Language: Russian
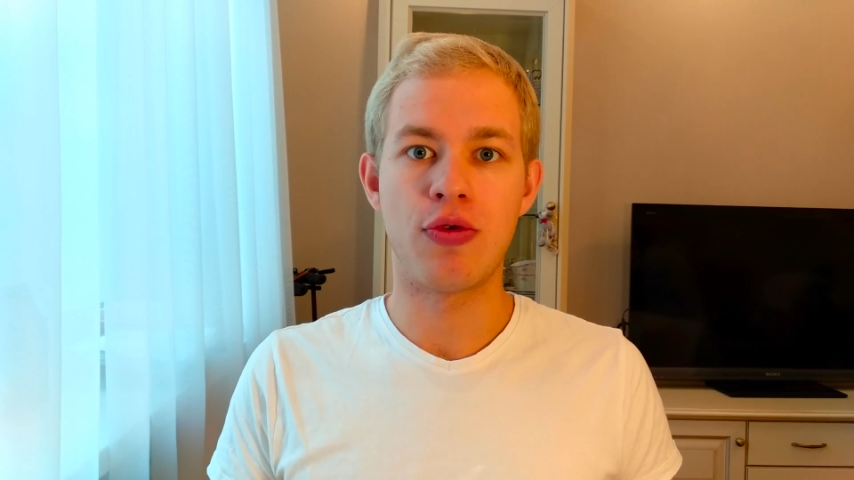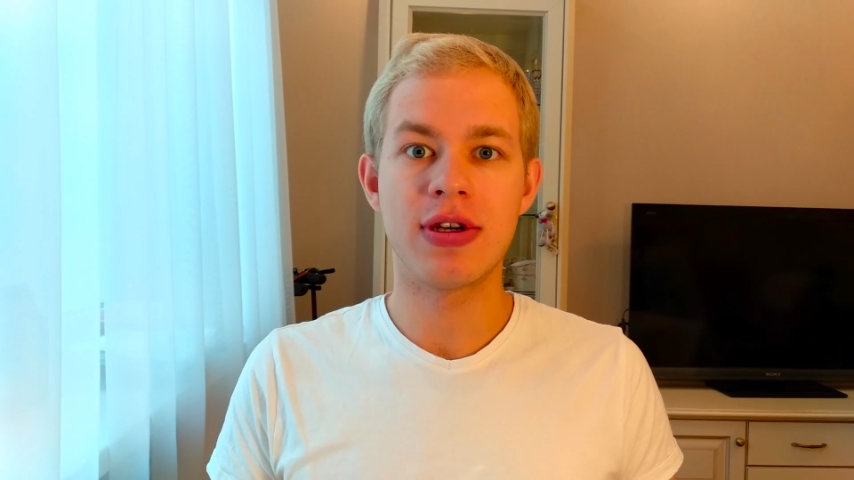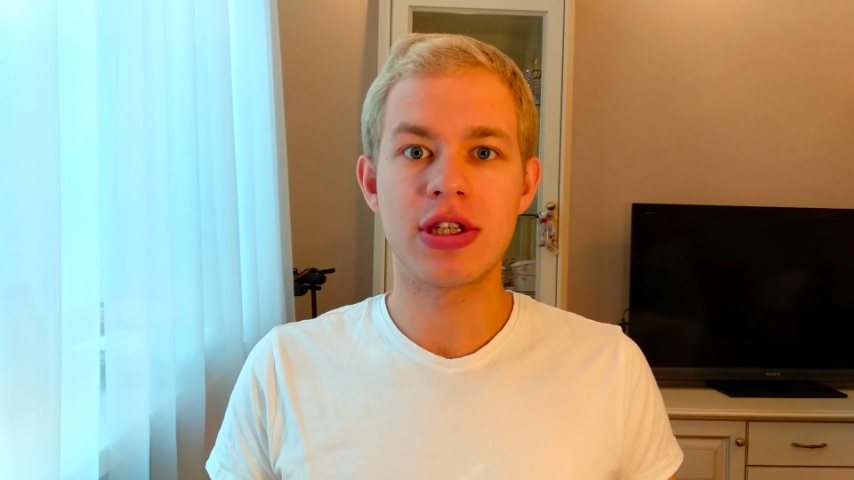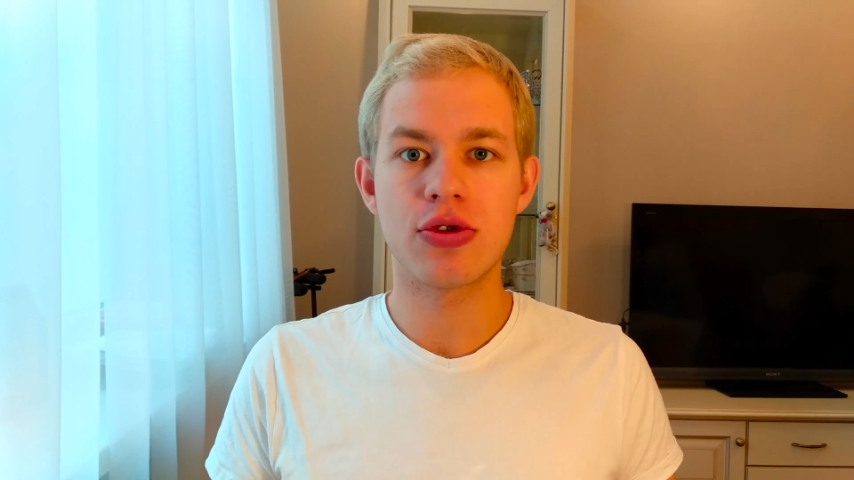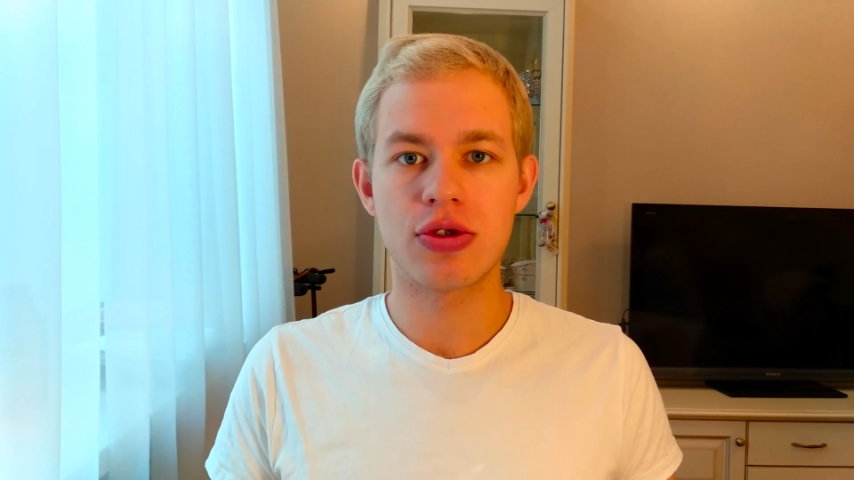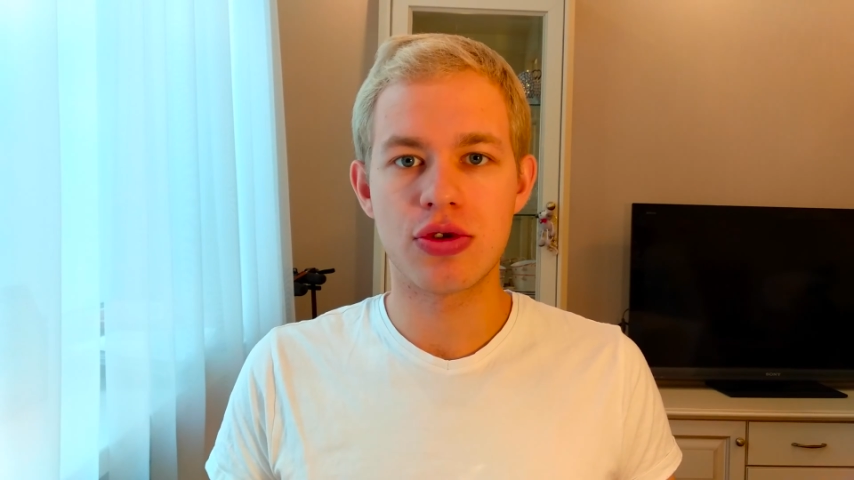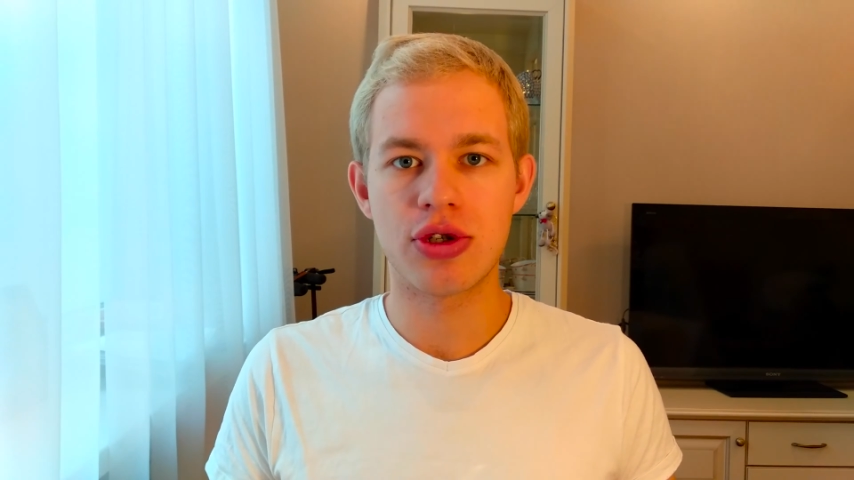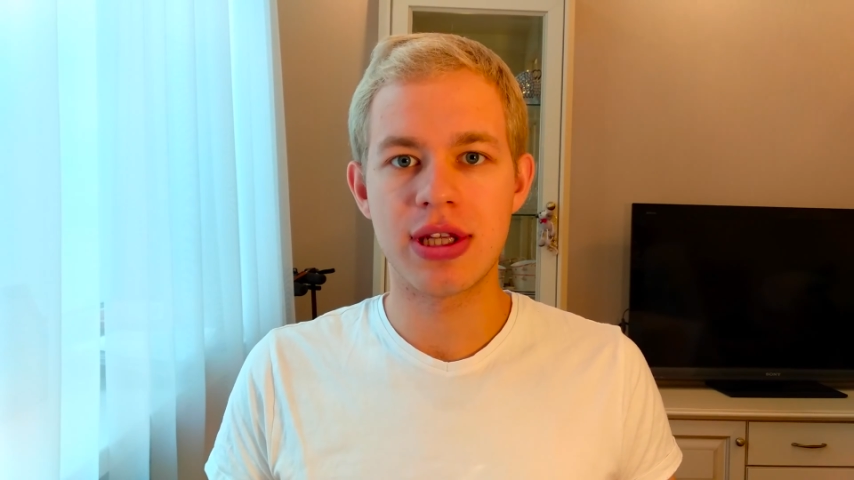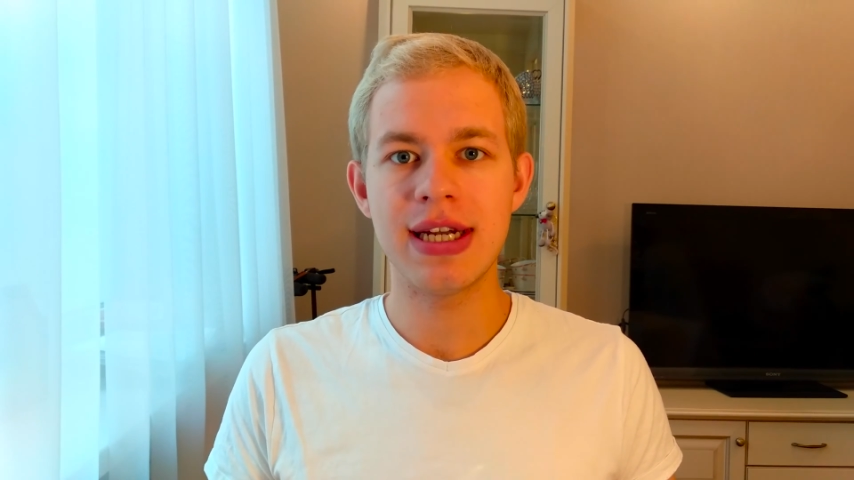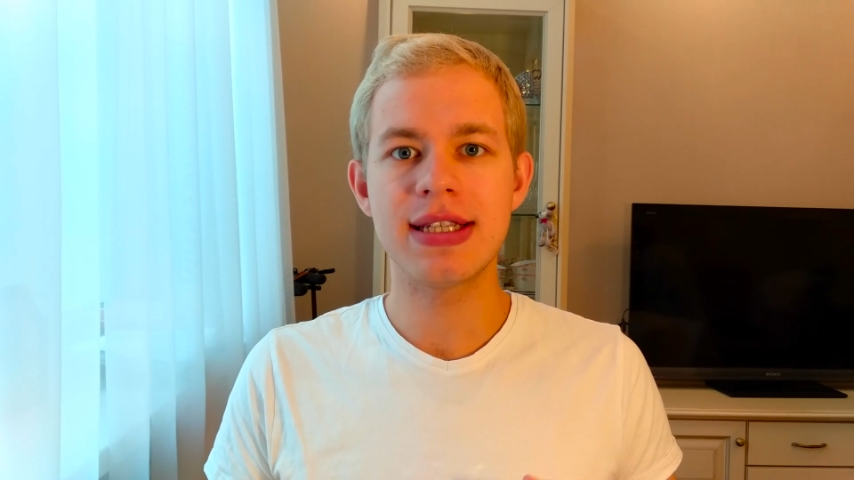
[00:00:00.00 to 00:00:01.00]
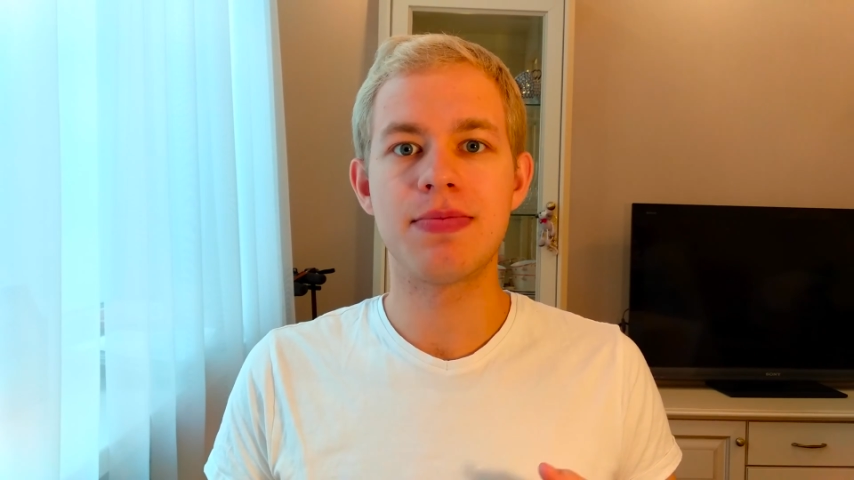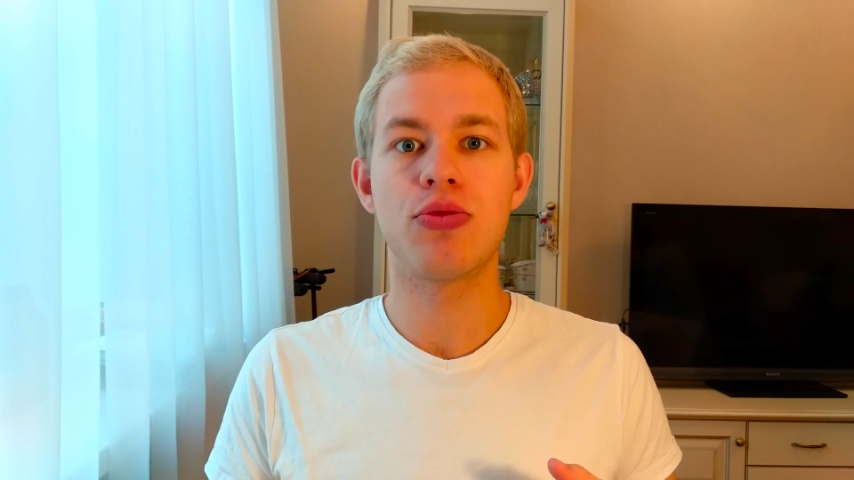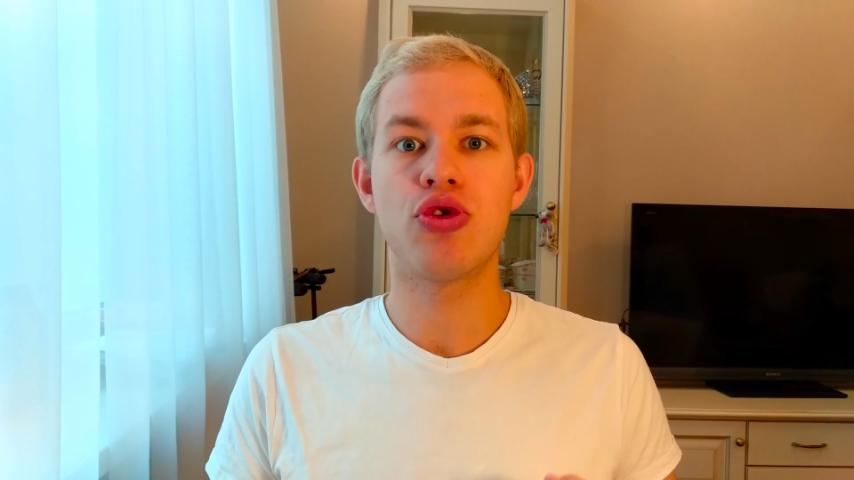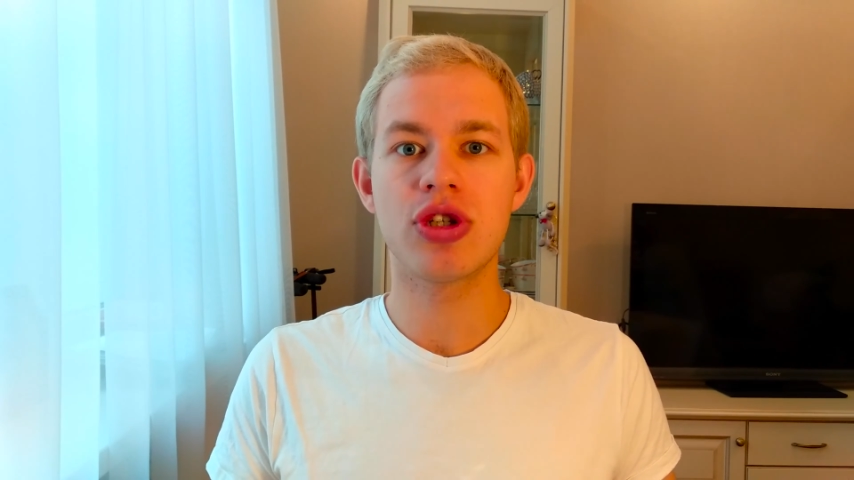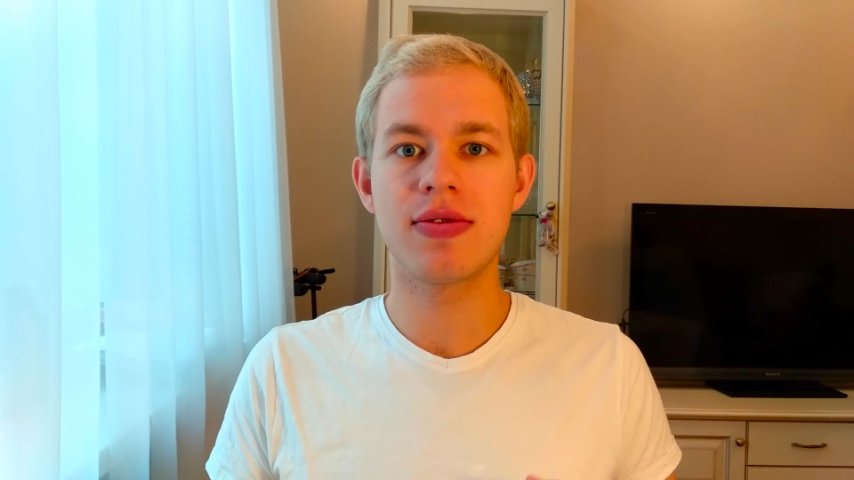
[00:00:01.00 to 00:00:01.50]
у вас осуществляется
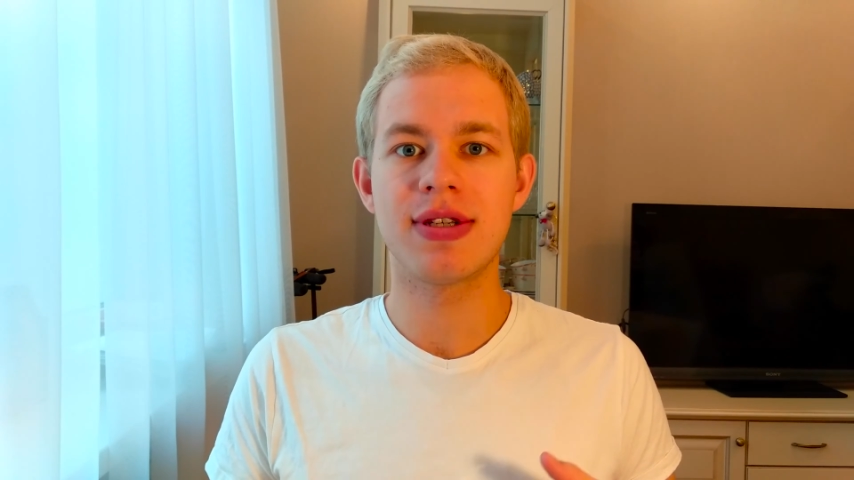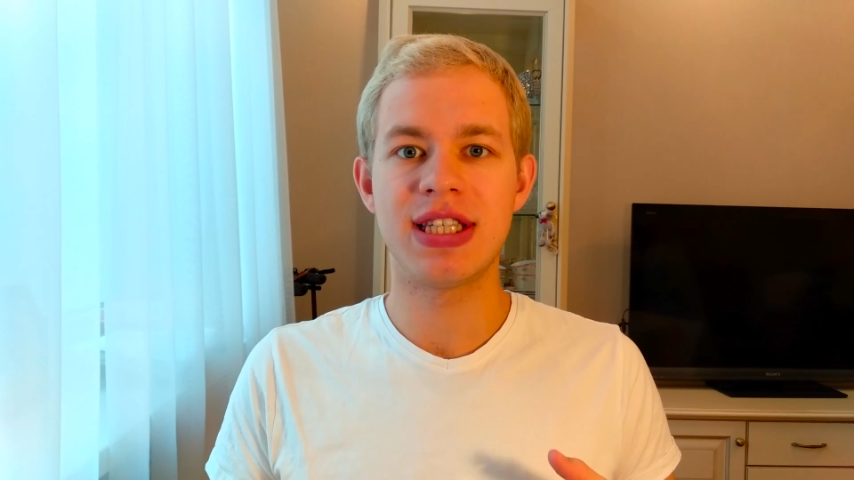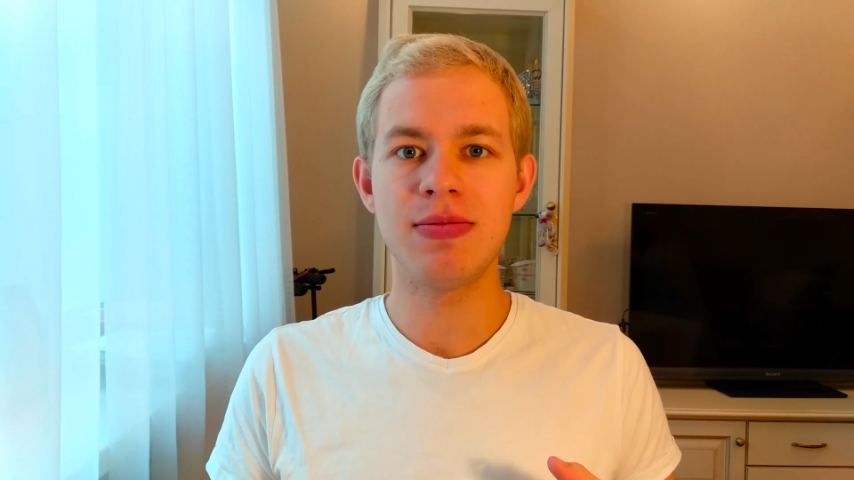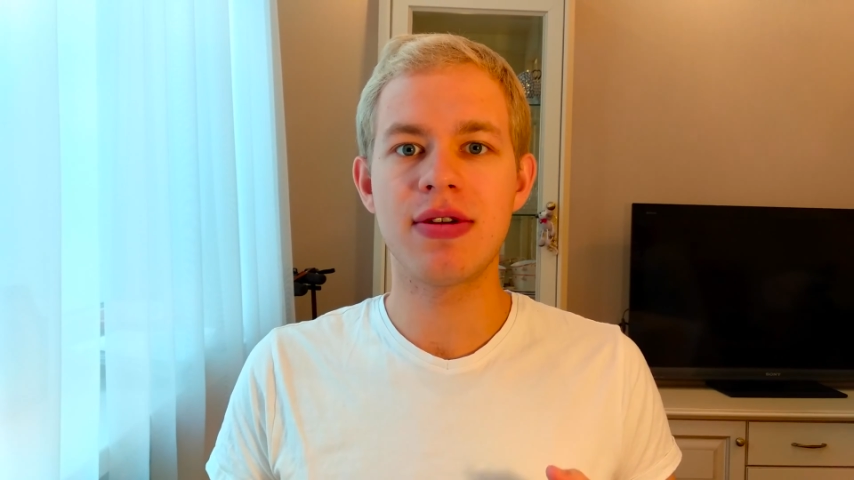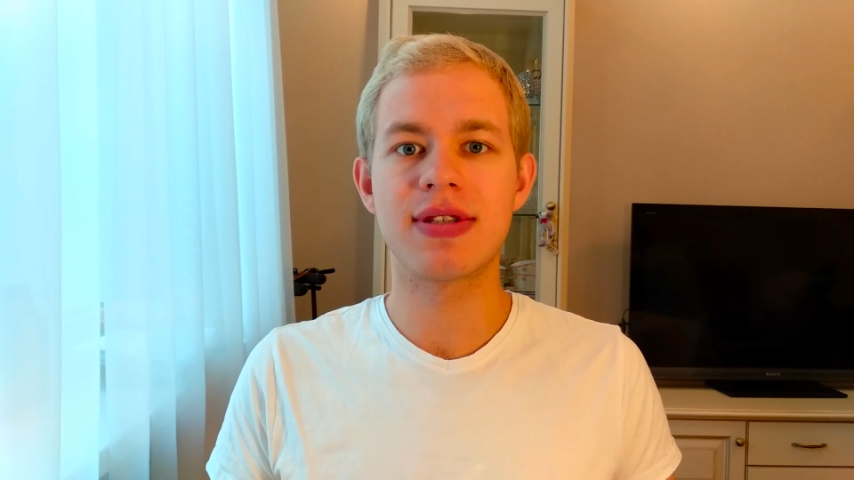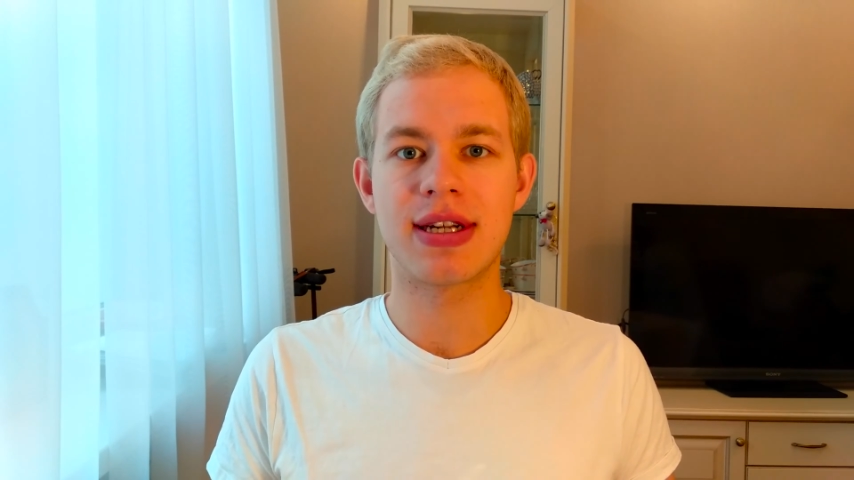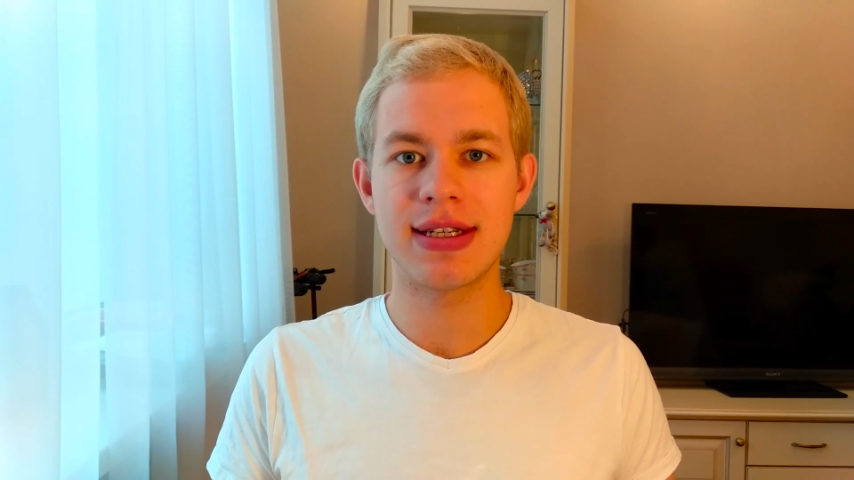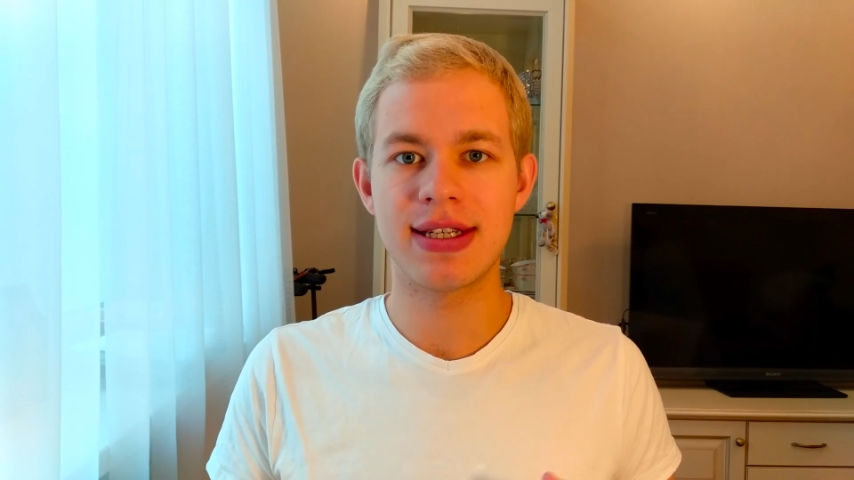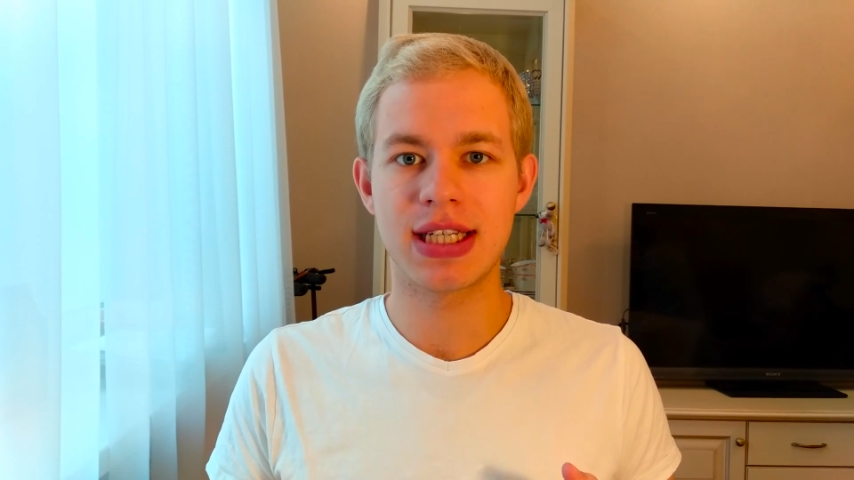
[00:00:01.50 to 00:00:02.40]
множество снимков с разной